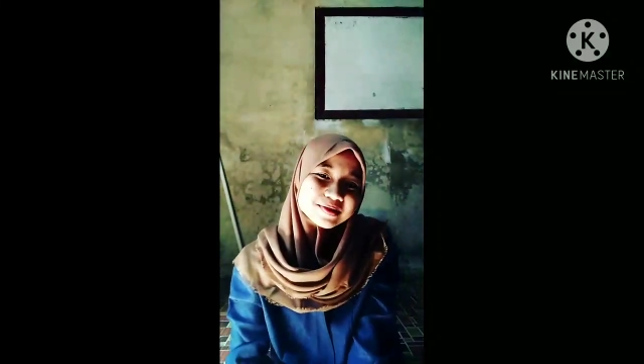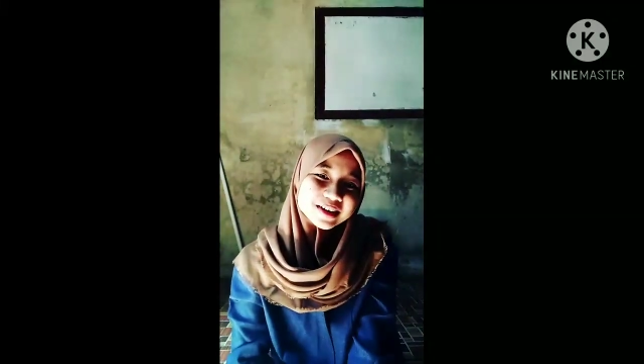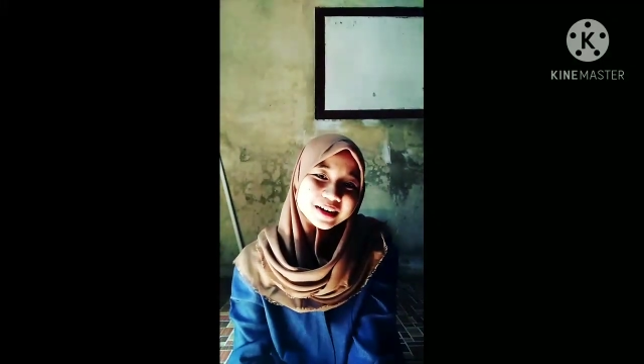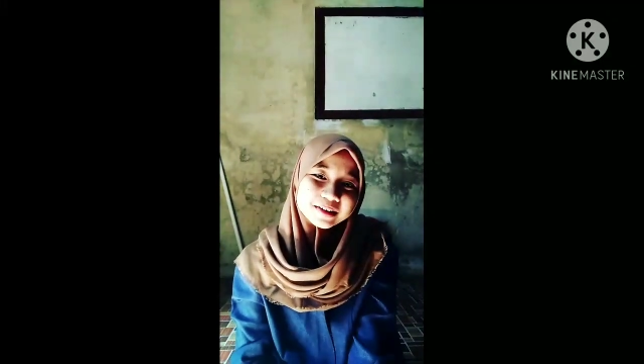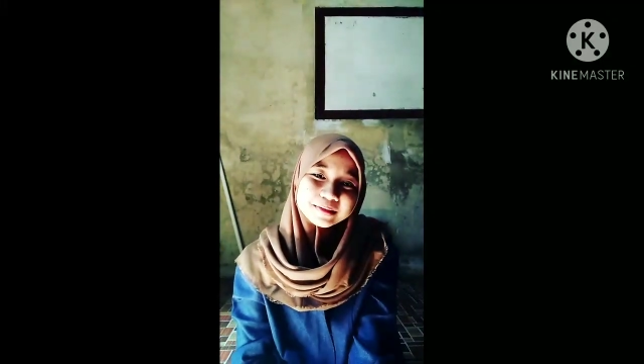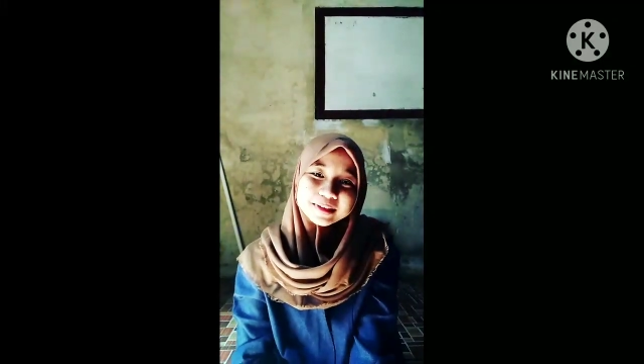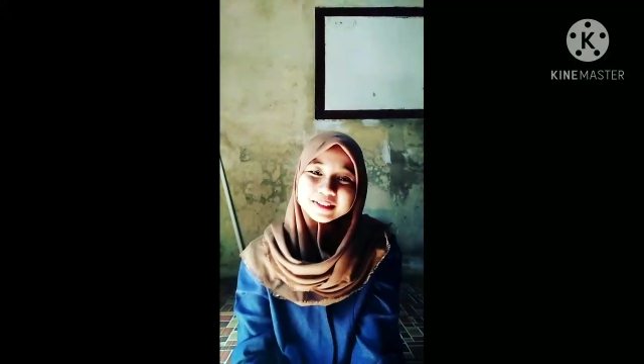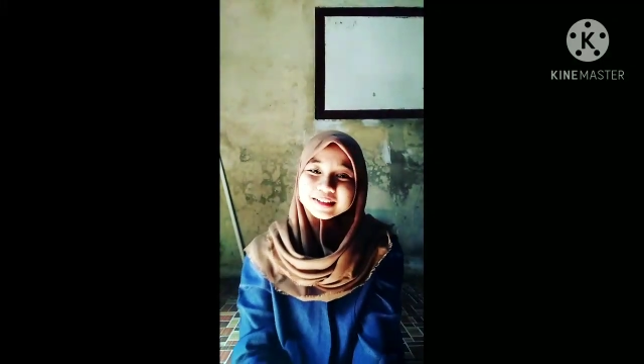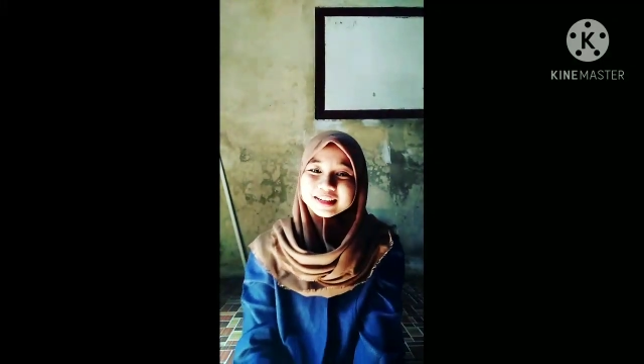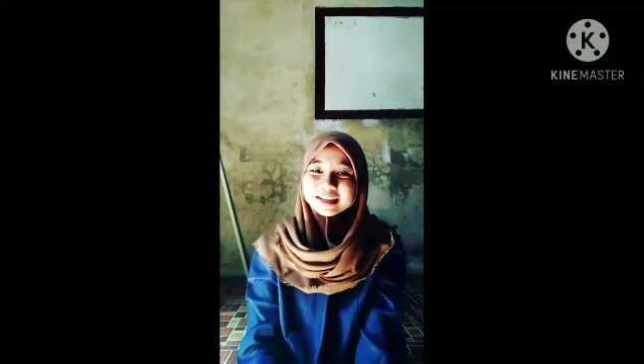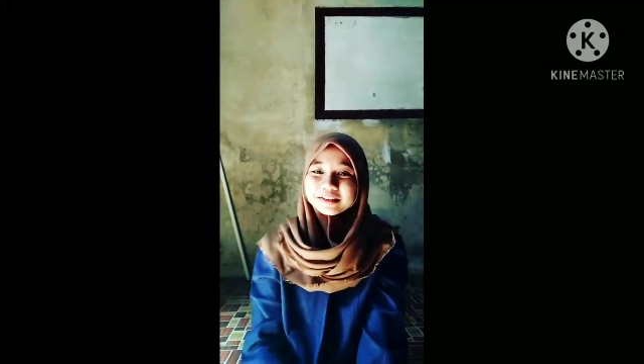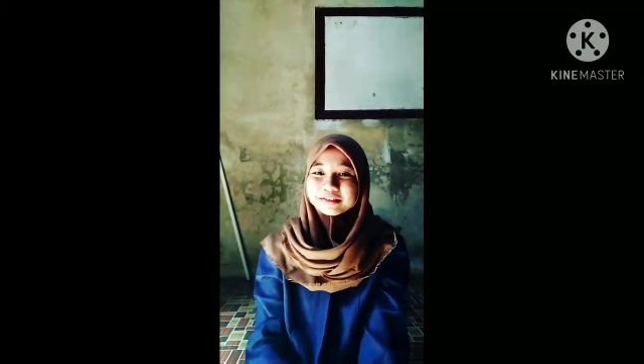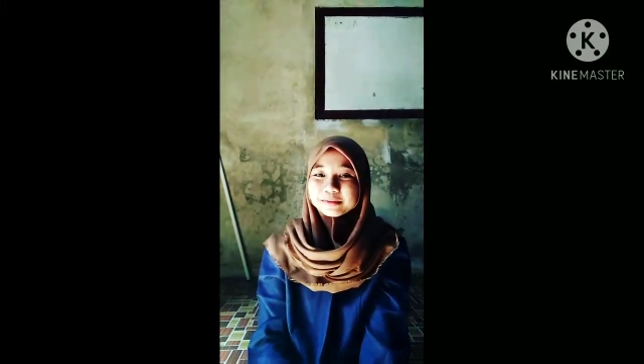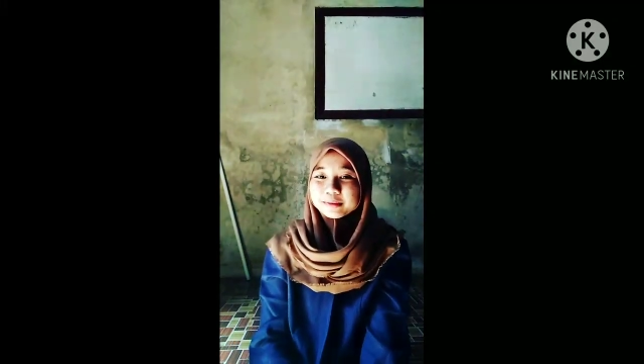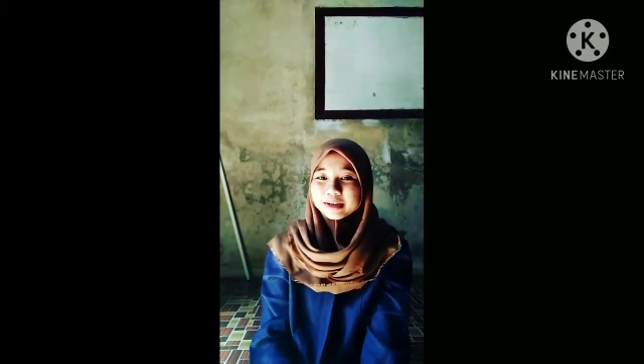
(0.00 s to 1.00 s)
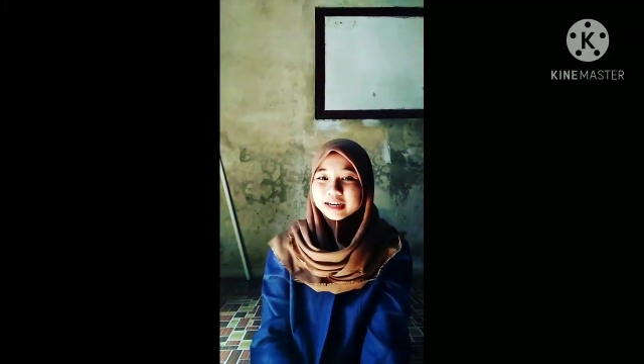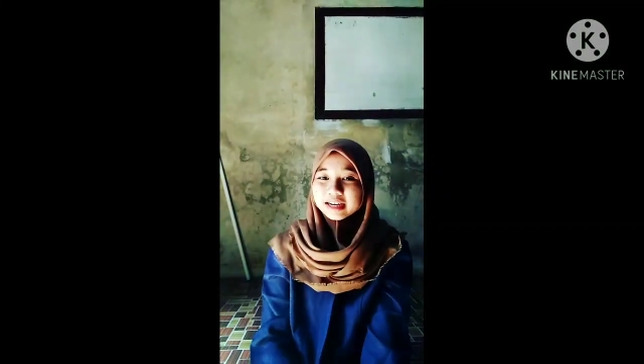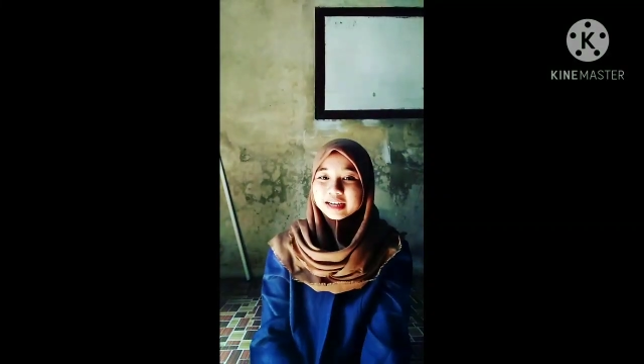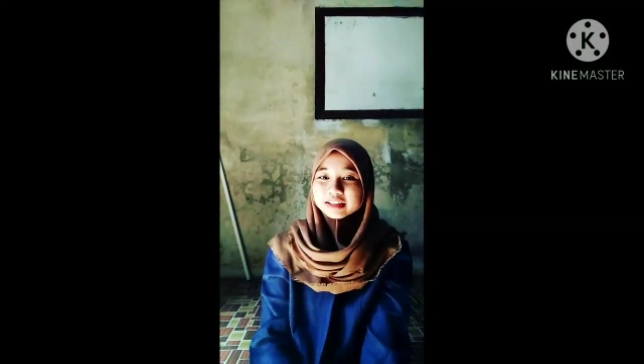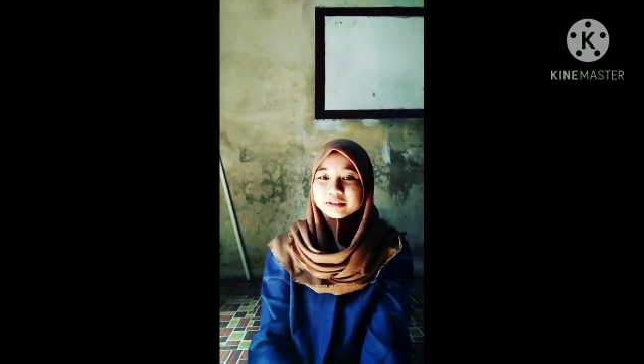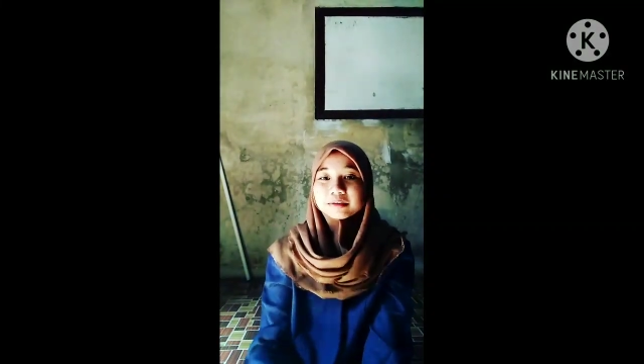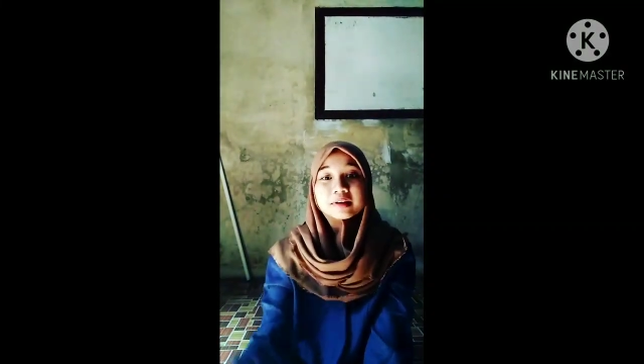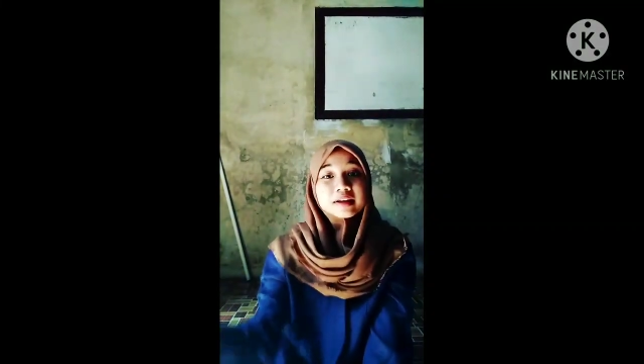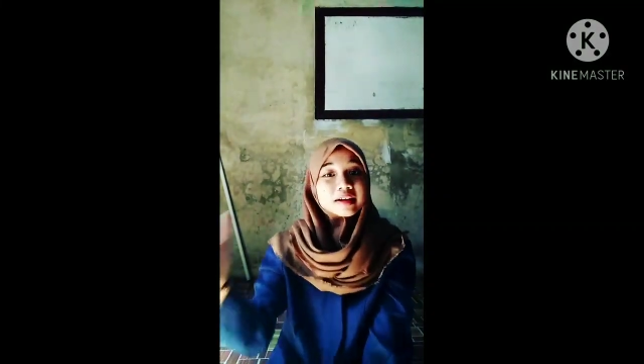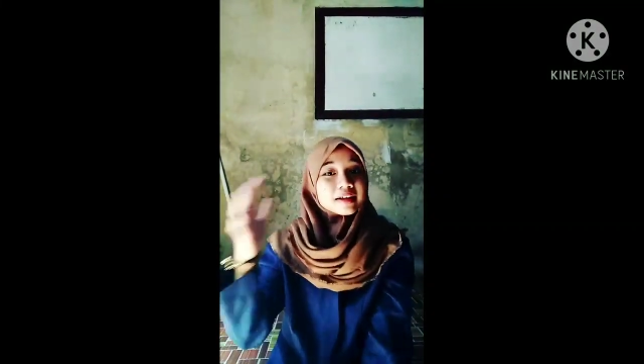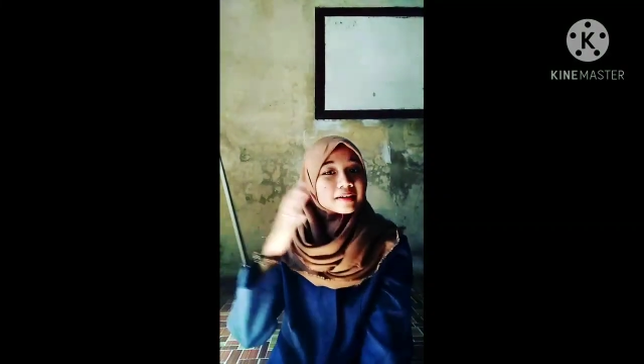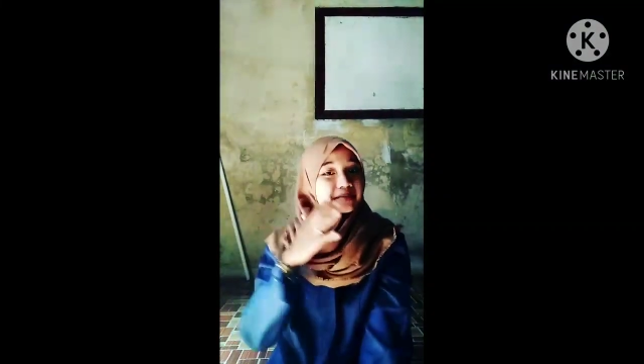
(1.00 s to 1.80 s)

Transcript: warahmatullahi wabarakatuh.